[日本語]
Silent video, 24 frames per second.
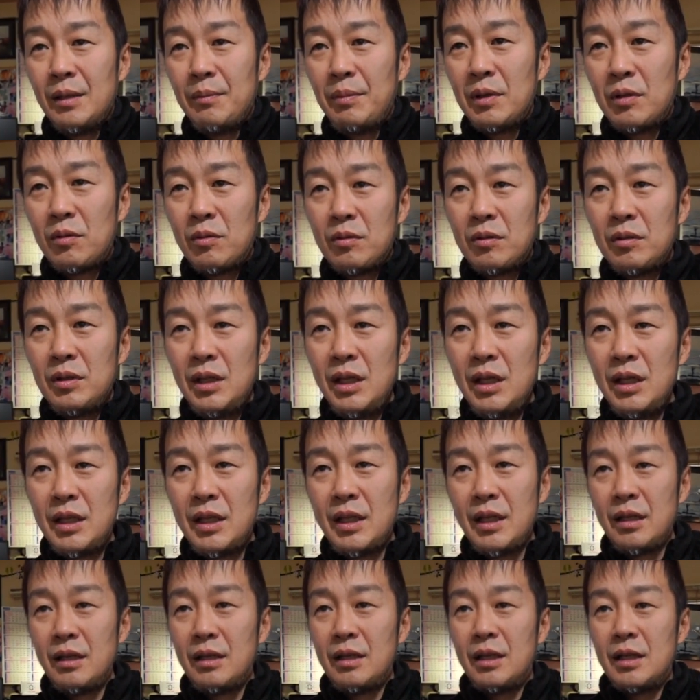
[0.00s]
だこの
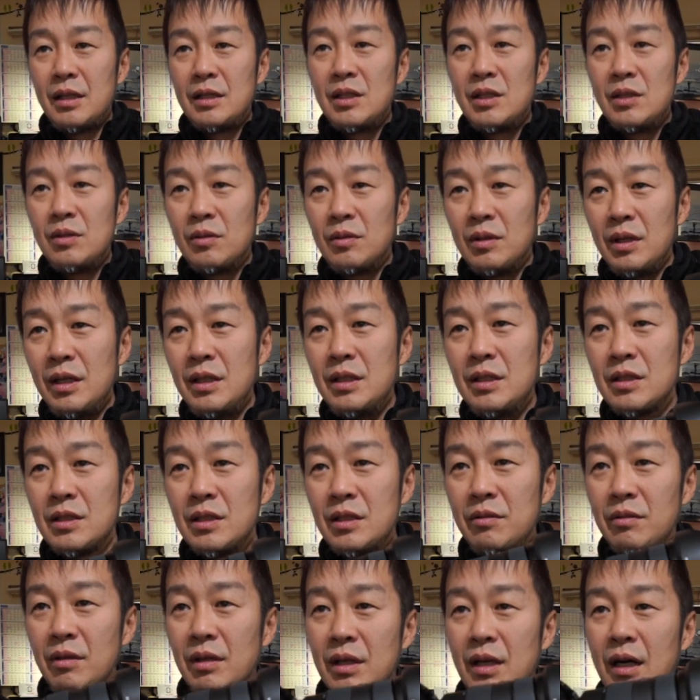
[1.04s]
2.8のレンズ
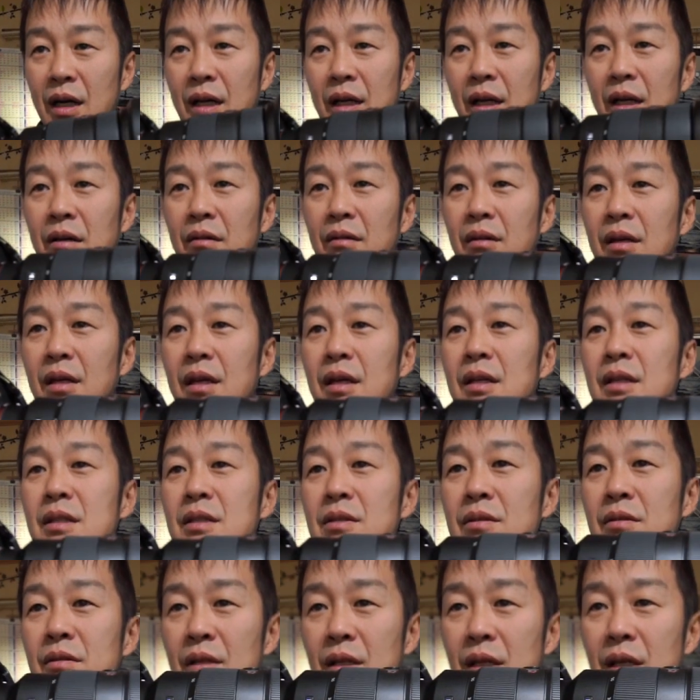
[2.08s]
にはかなわないで
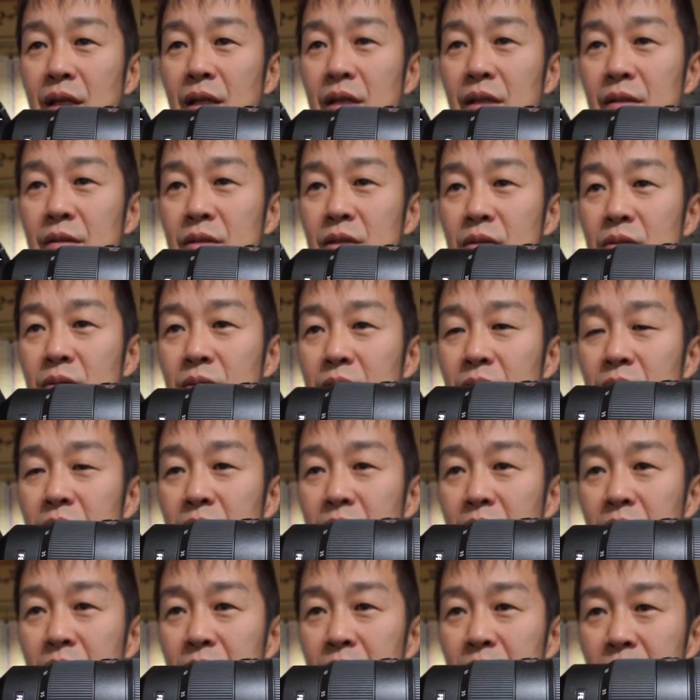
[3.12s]
すよねその
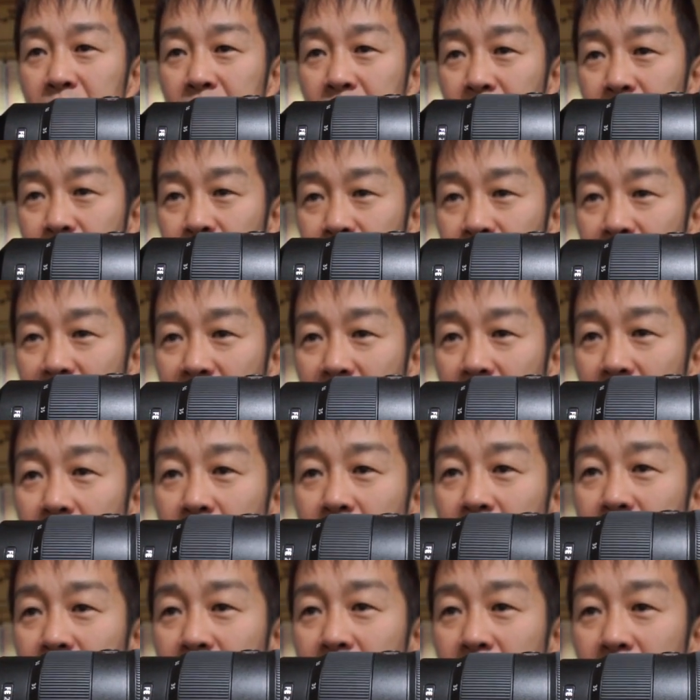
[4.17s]
画
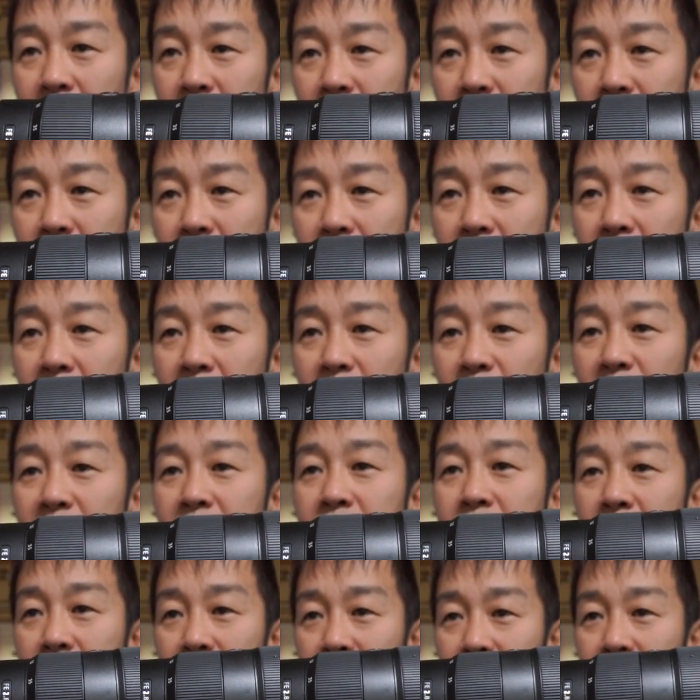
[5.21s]
角が違いま
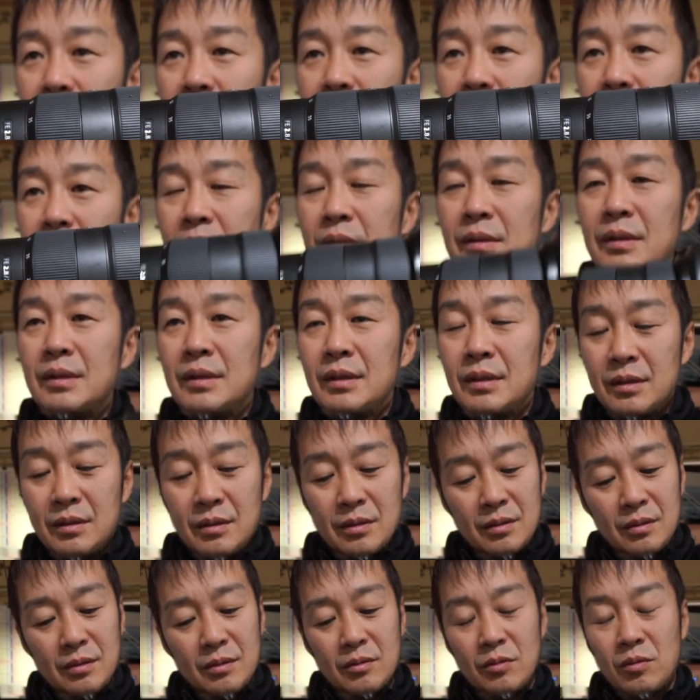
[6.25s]
すけど
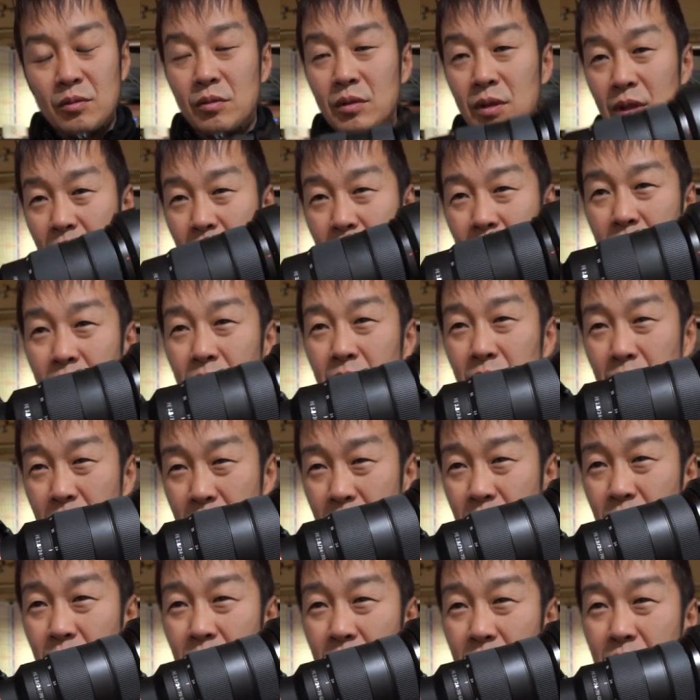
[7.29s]
この
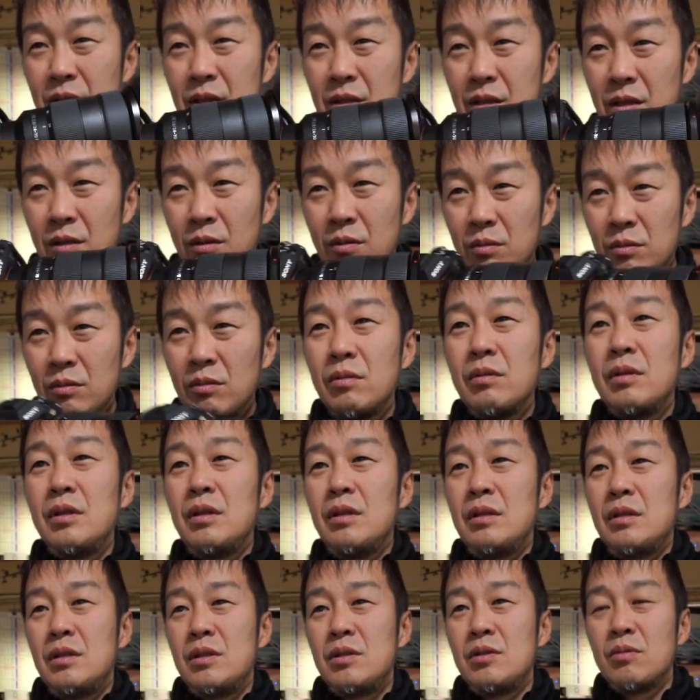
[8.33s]
2.8のレンズが本当に
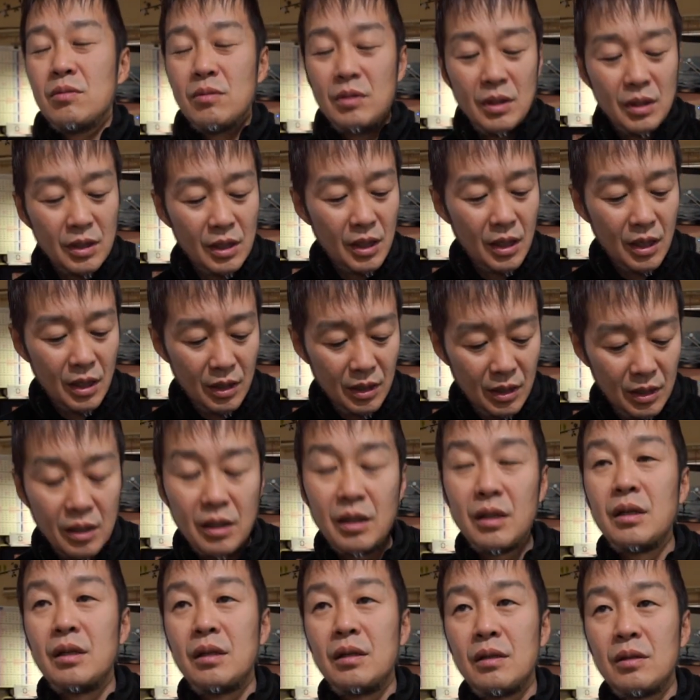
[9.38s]
非常に綺麗に
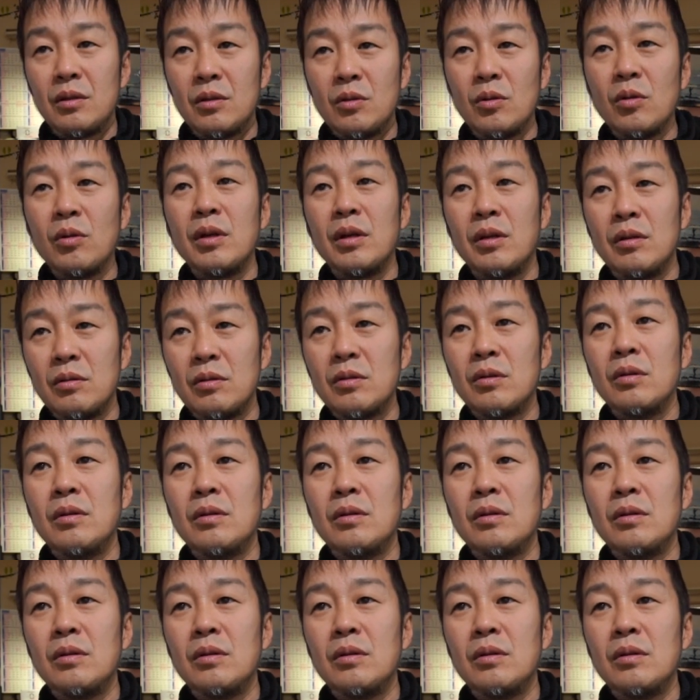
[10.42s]
撮れると